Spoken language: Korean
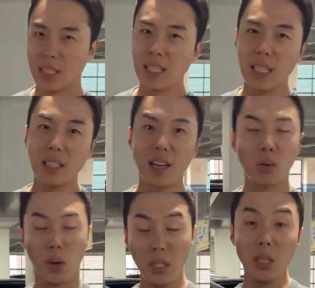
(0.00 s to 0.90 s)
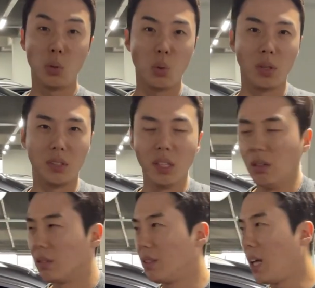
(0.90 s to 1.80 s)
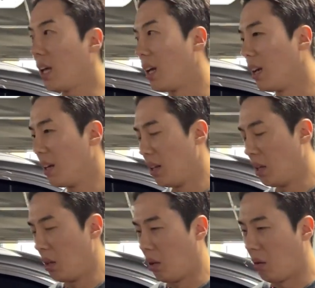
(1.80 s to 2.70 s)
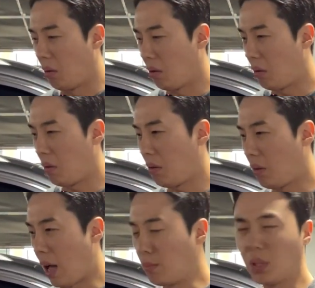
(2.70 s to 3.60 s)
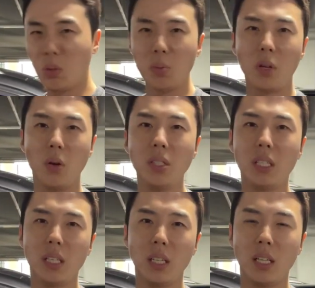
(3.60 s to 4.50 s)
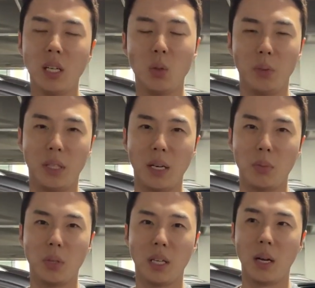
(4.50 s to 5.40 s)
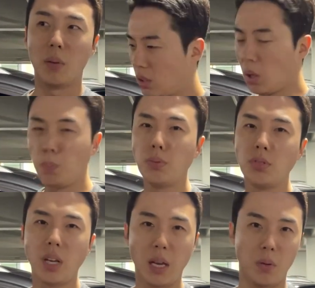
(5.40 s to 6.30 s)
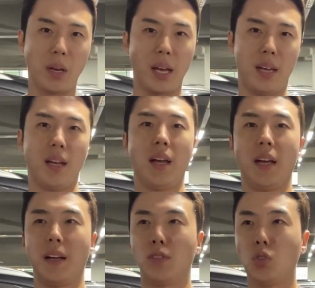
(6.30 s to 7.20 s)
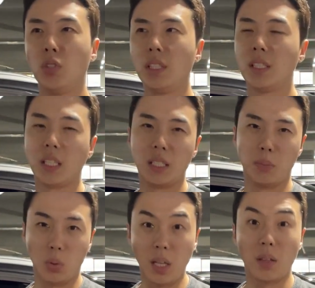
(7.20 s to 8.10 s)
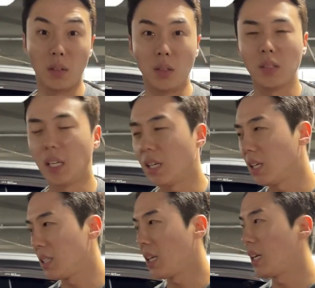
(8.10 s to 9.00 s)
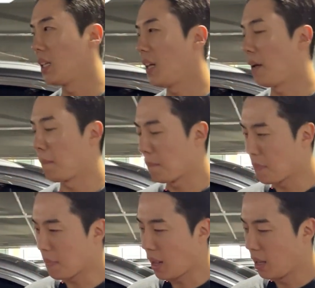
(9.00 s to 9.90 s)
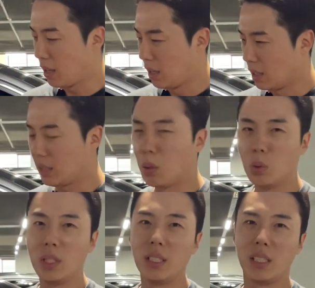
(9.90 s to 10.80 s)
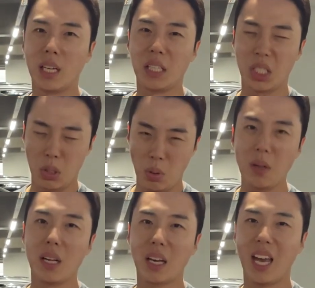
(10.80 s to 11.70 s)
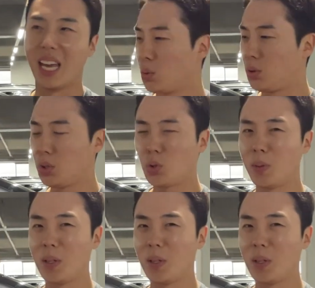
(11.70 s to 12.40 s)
차 상태가 굉장히 좋거든요 근데 어 아무래도 좀 연식이 좀 있다 보니까 섣부르게 이렇게 예, 주인을 찾지 못했던 그런 차량, 차량인데 그냥 오늘 제가 그냥 시원하게 99만